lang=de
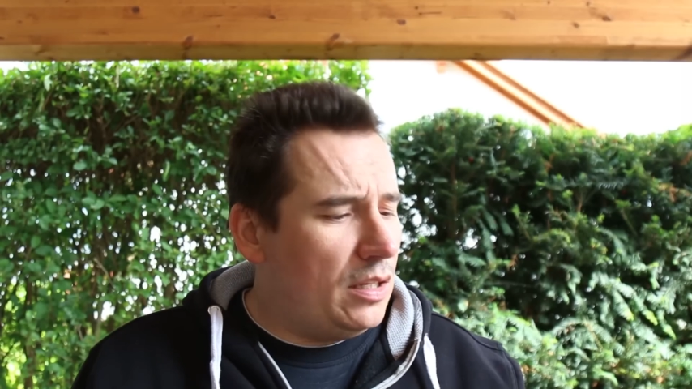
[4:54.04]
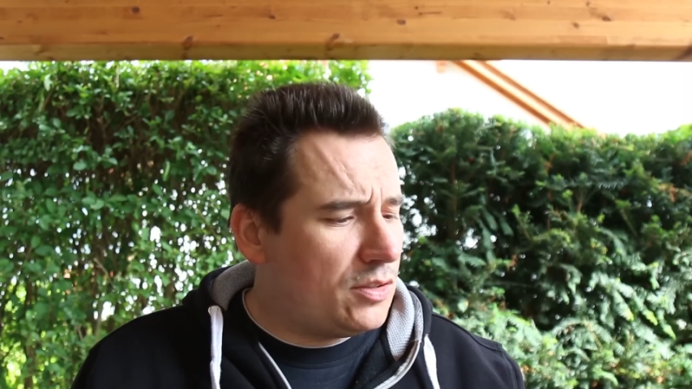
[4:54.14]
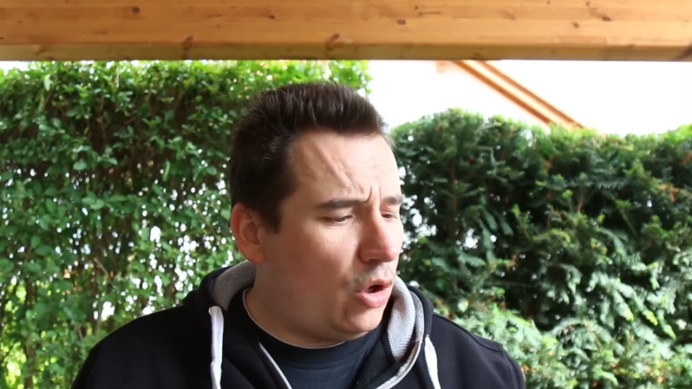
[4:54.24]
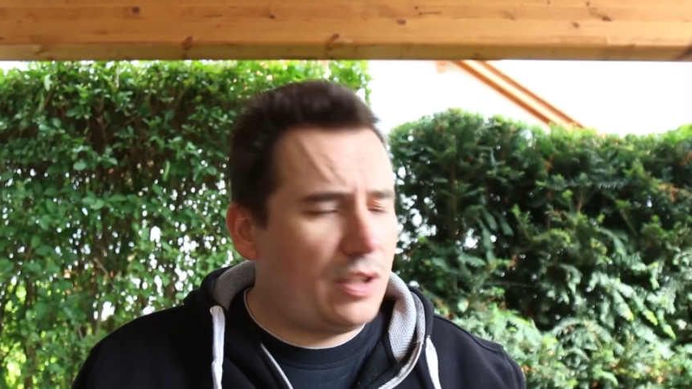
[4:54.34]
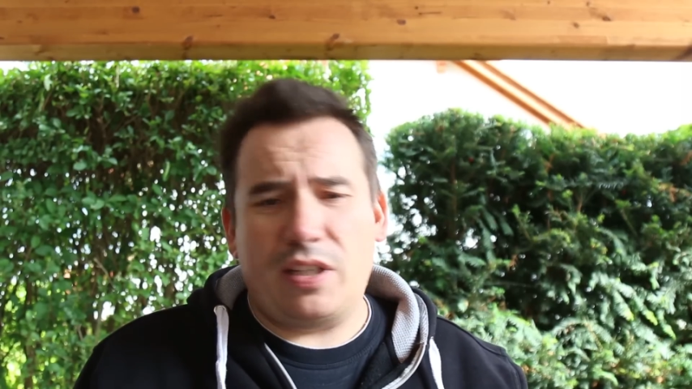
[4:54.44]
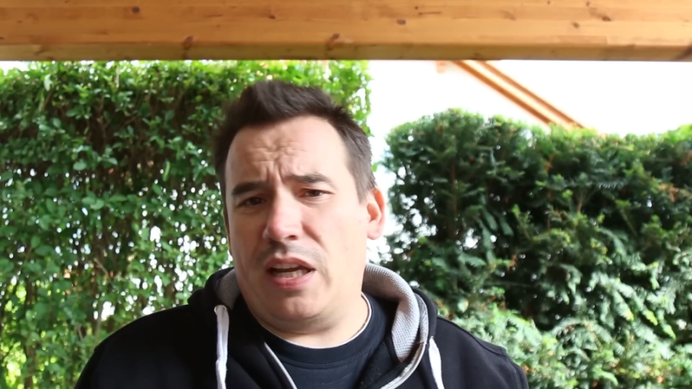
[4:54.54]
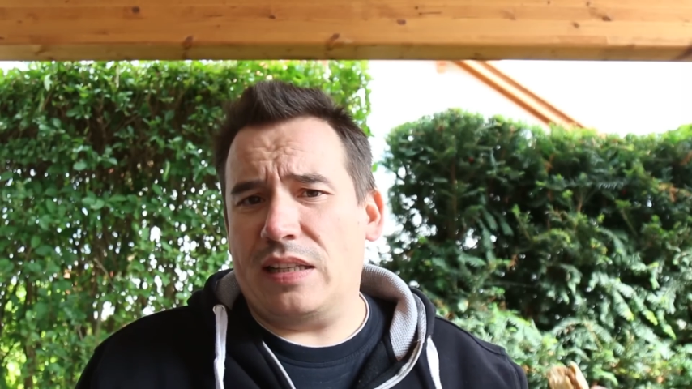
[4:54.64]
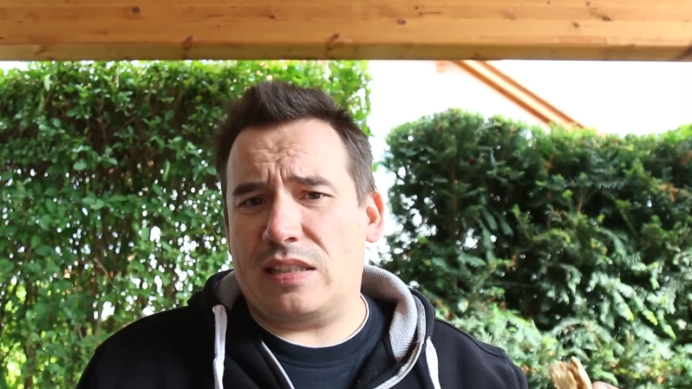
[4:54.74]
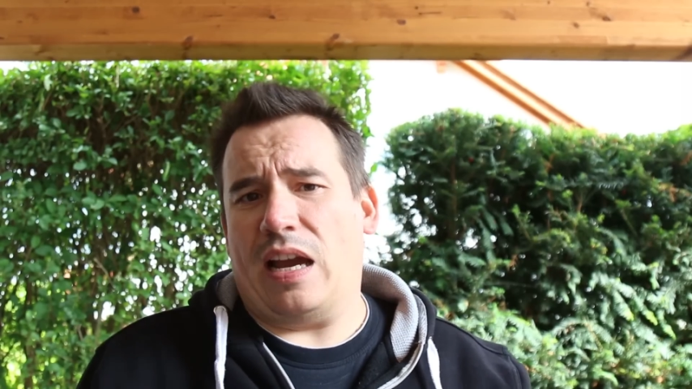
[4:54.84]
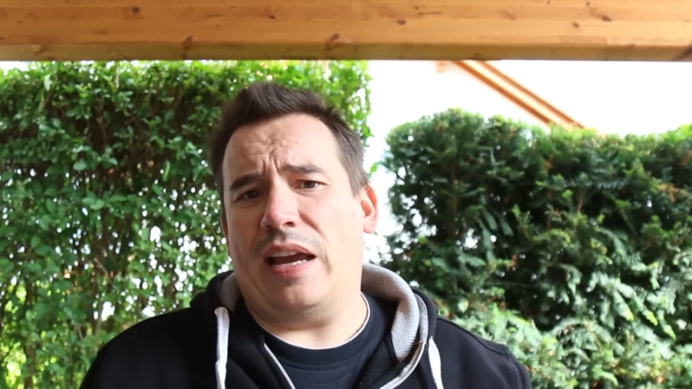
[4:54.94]
Solltet ihr
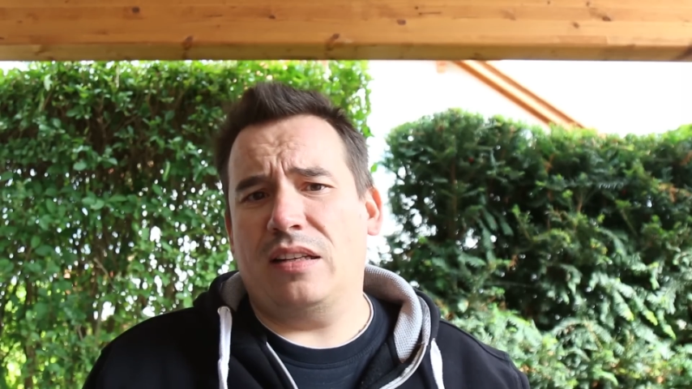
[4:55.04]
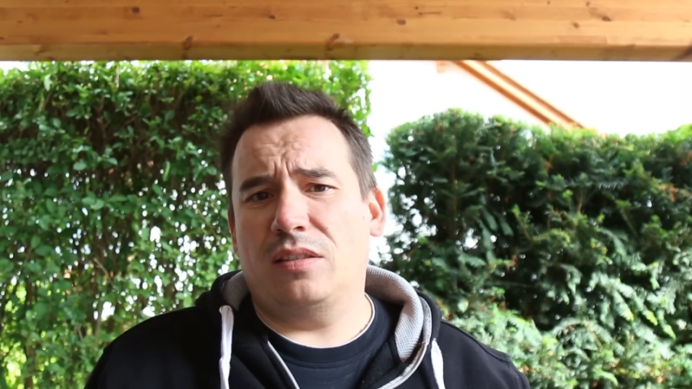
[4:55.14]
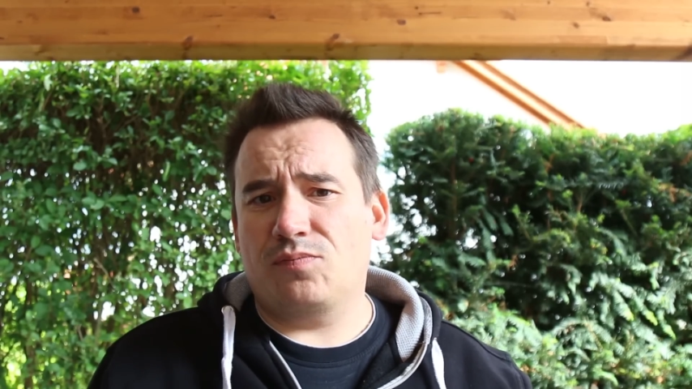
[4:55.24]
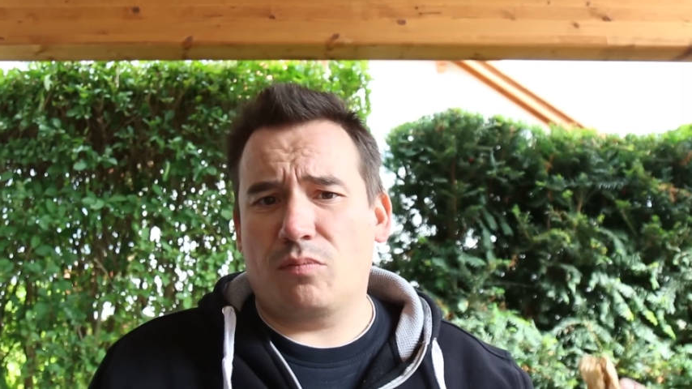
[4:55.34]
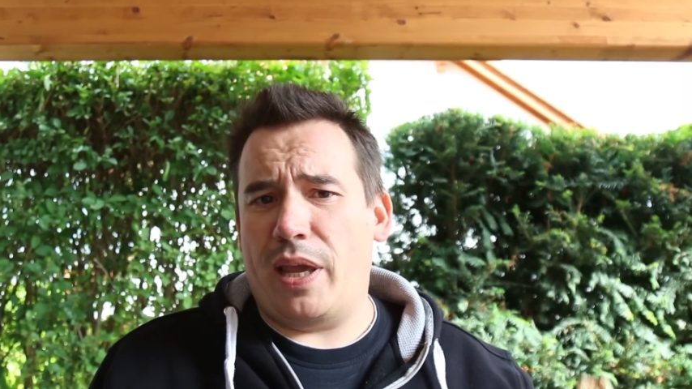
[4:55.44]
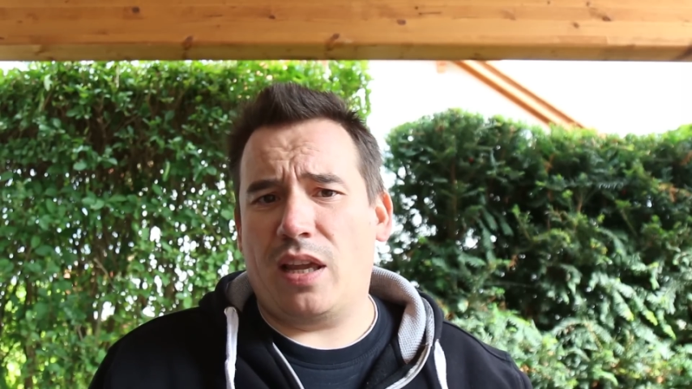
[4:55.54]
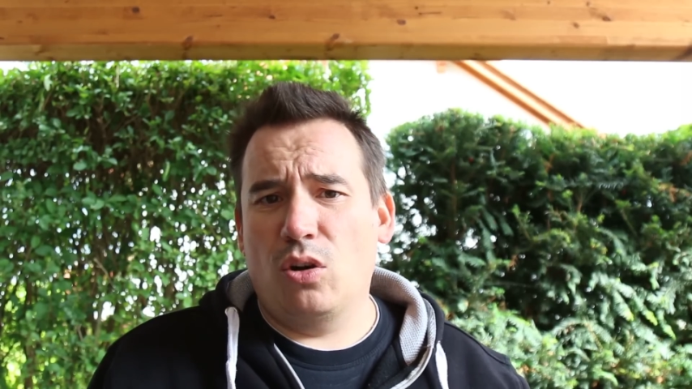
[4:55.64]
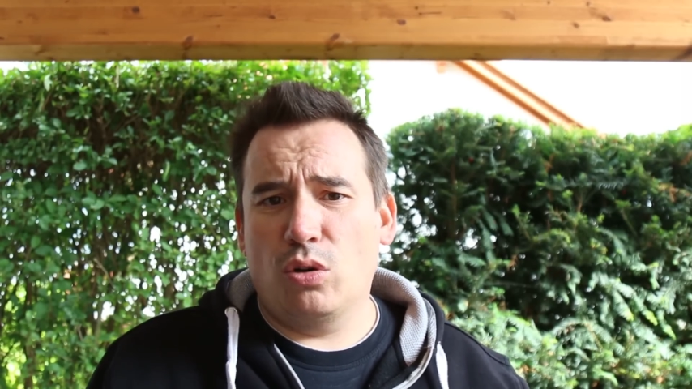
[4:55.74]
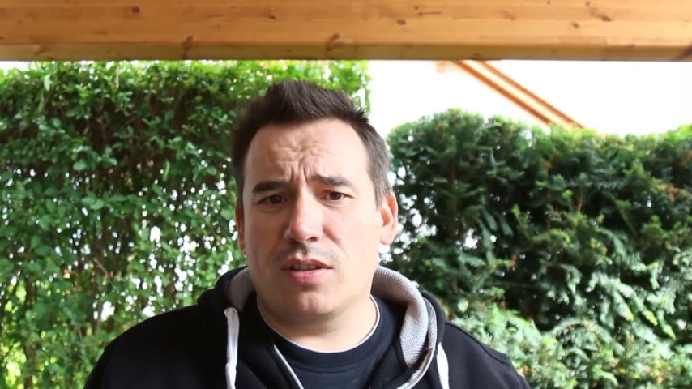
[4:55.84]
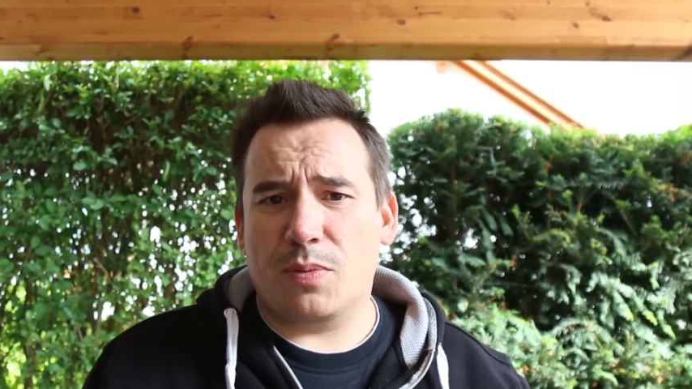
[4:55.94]
jetzt keine Bacon
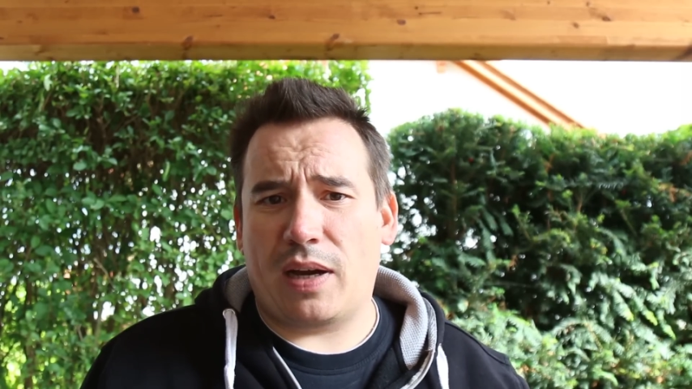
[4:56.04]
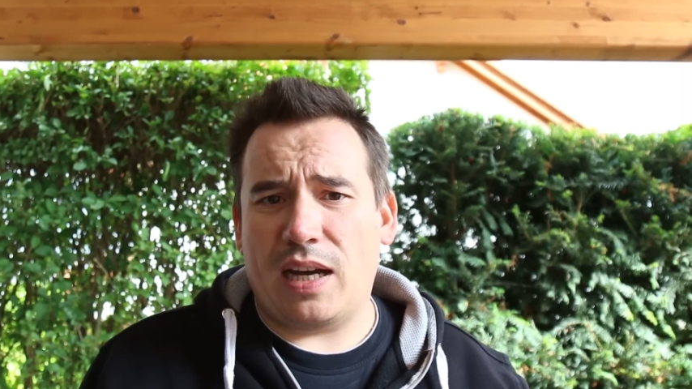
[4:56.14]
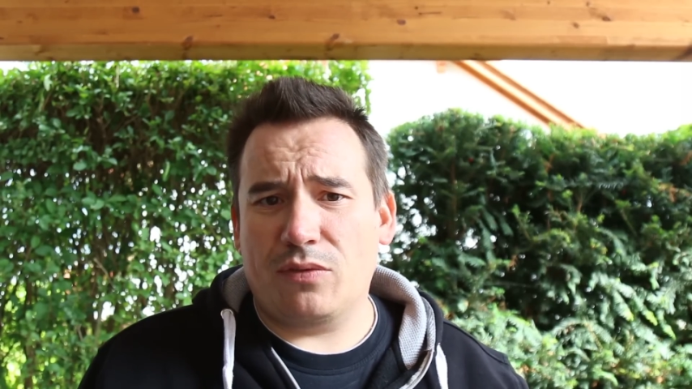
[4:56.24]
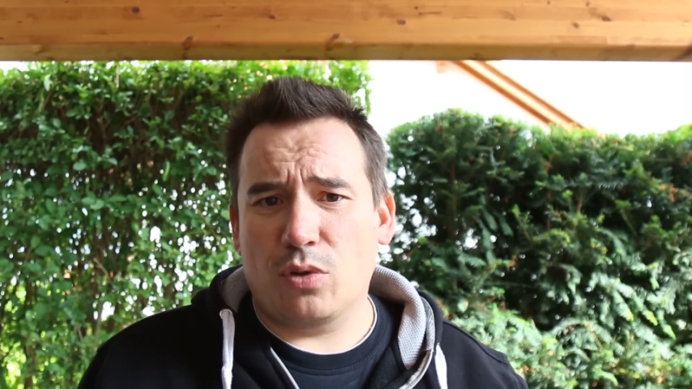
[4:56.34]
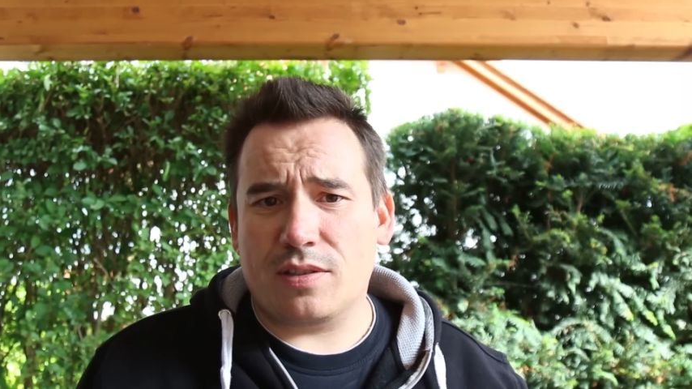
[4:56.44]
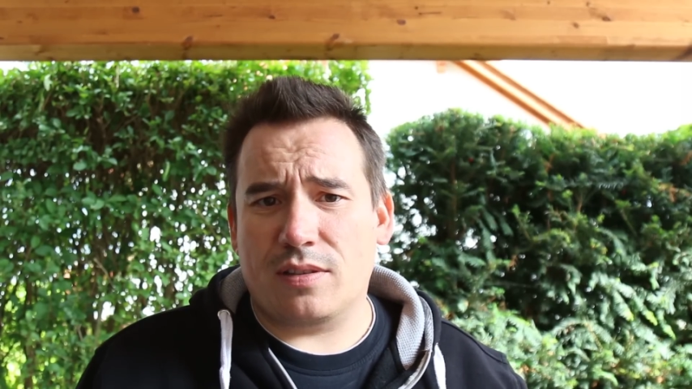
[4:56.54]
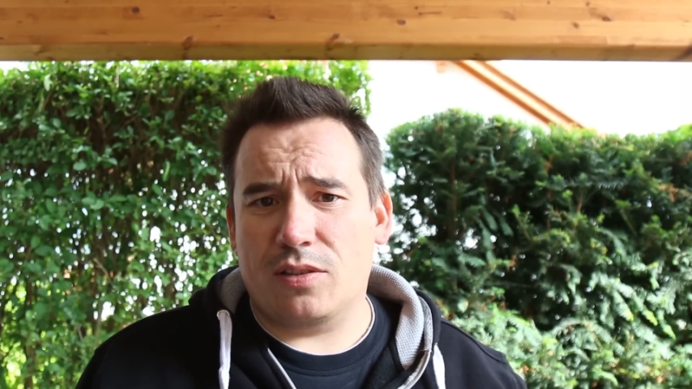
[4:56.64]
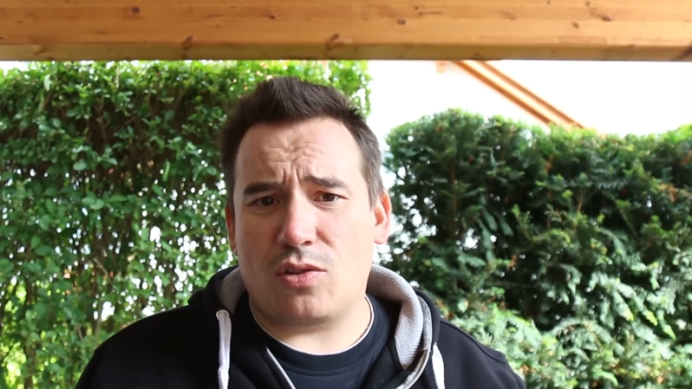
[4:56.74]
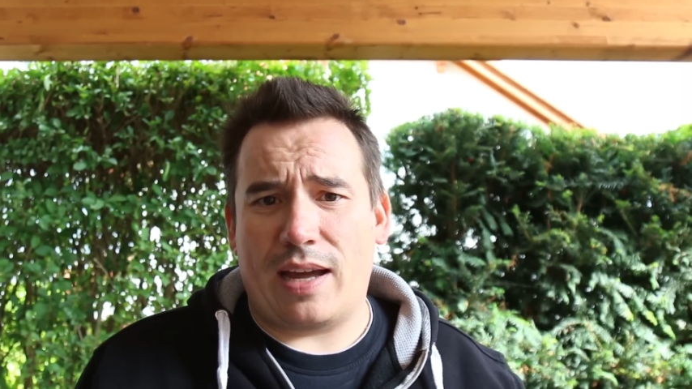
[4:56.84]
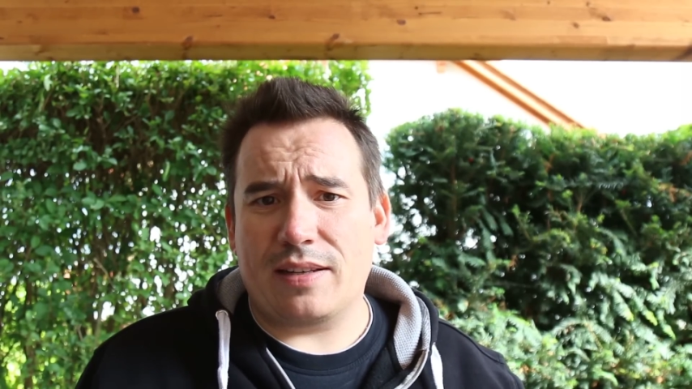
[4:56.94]
Goodness Bratwurst äh,
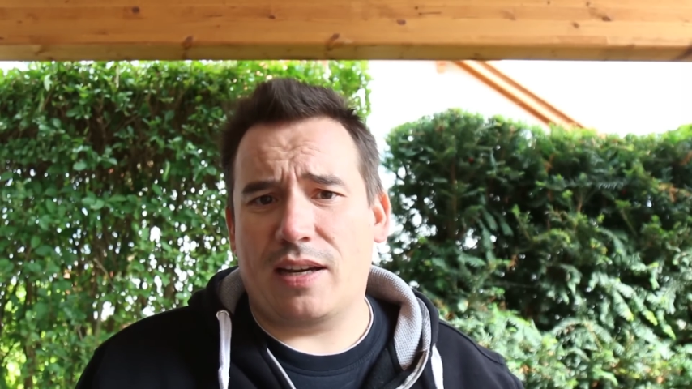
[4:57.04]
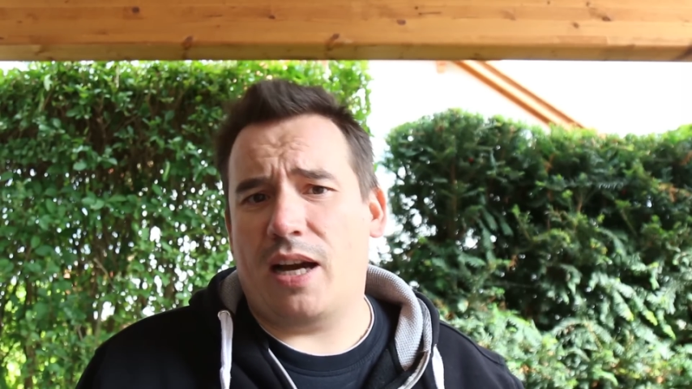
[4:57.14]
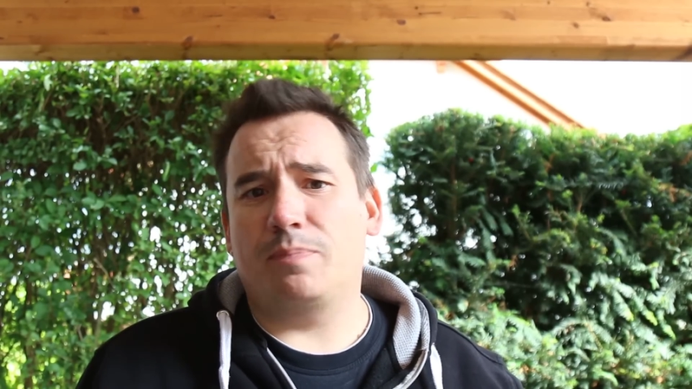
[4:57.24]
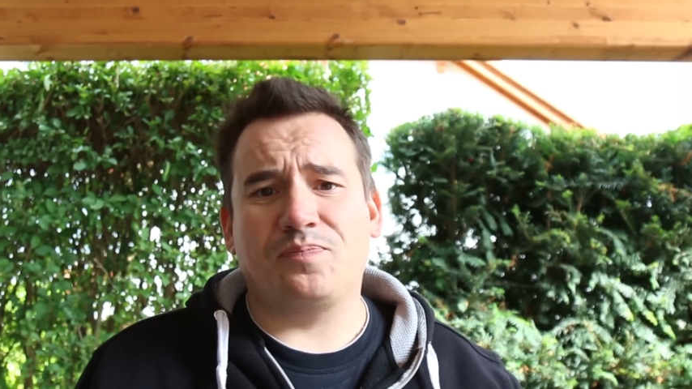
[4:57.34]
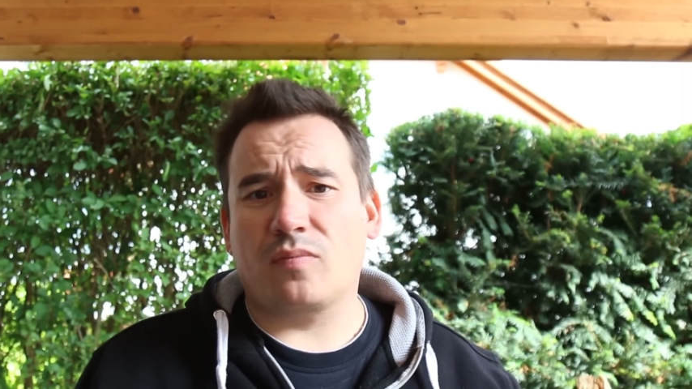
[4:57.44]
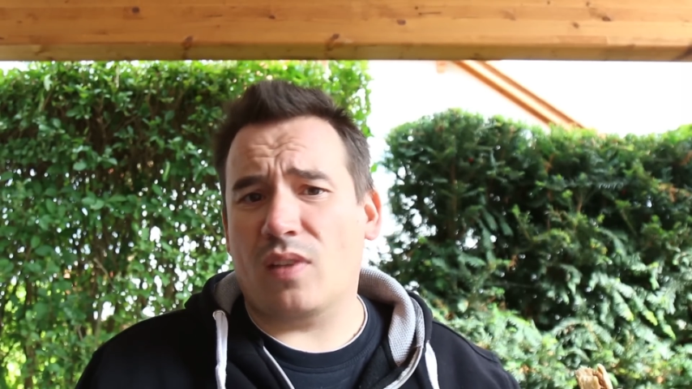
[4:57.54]
zur Hand haben,